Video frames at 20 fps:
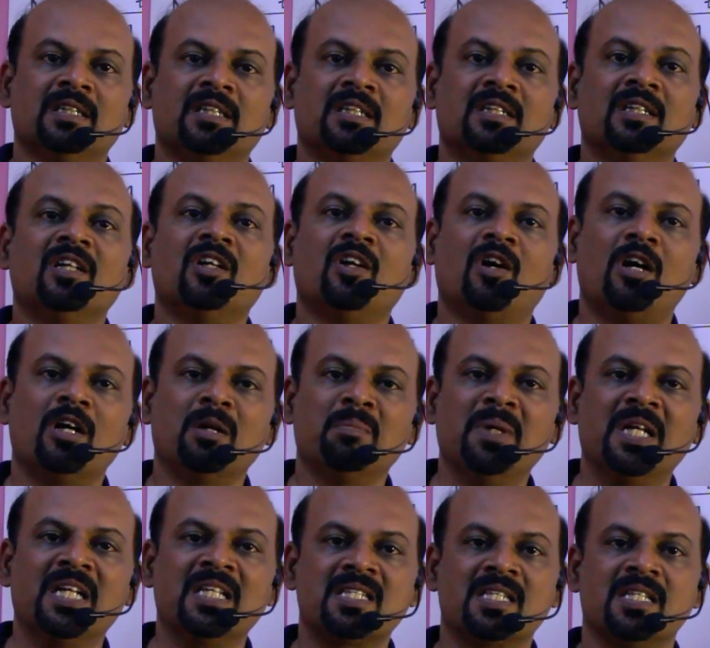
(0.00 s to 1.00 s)
இதுதான்
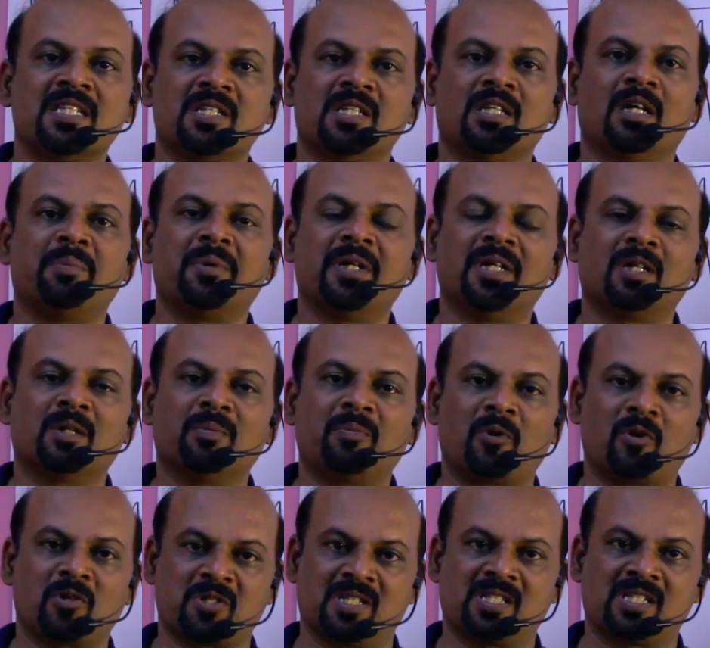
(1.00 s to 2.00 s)
நார்மலைசேஷன் அப்படின்ற
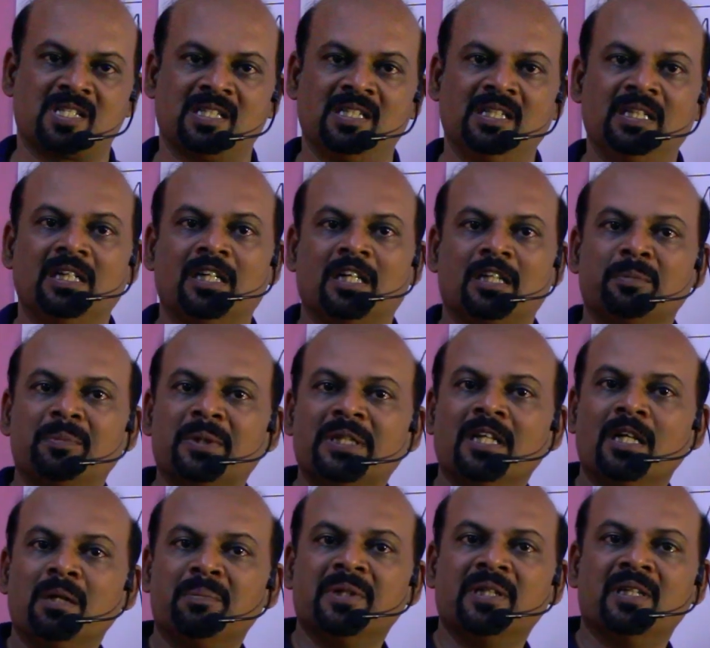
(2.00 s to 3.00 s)
ப்ராசஸ் அதை
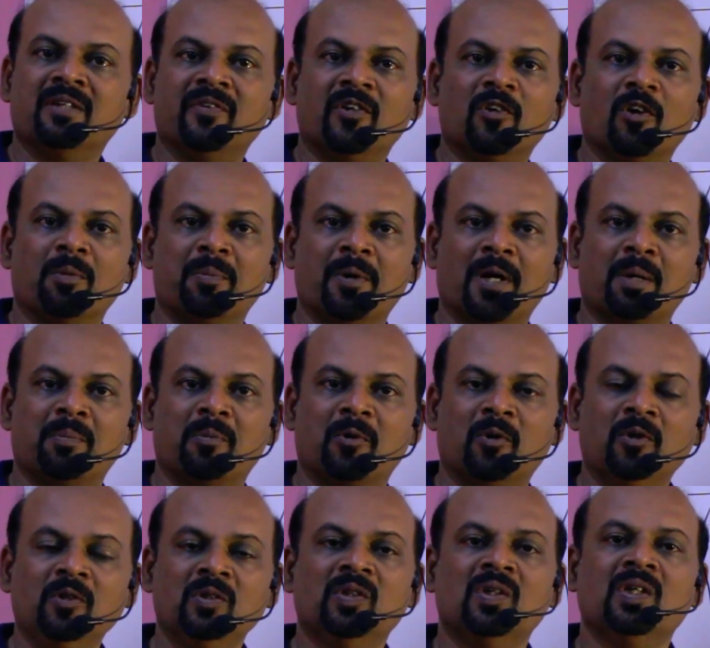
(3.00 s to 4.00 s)
பற்றி நம்ம இந்த வீடியோவில் பார்க்க
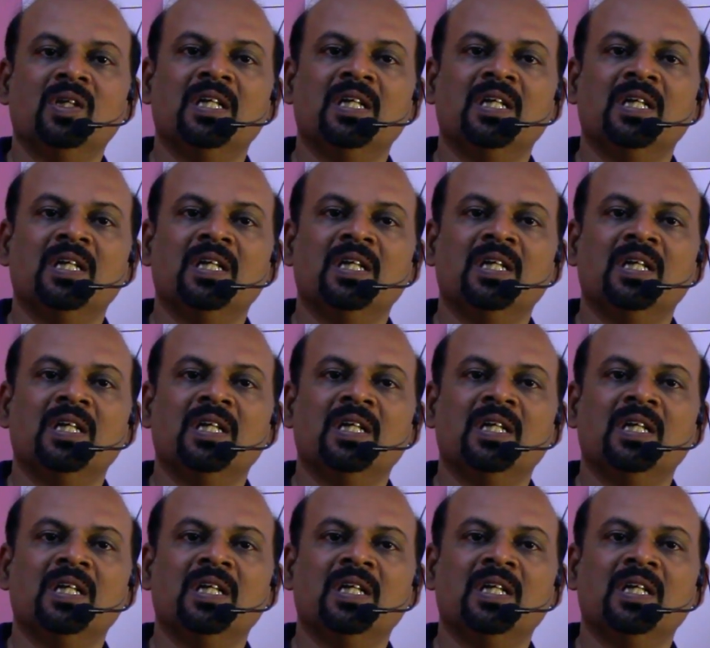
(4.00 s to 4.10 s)
போகிறோம்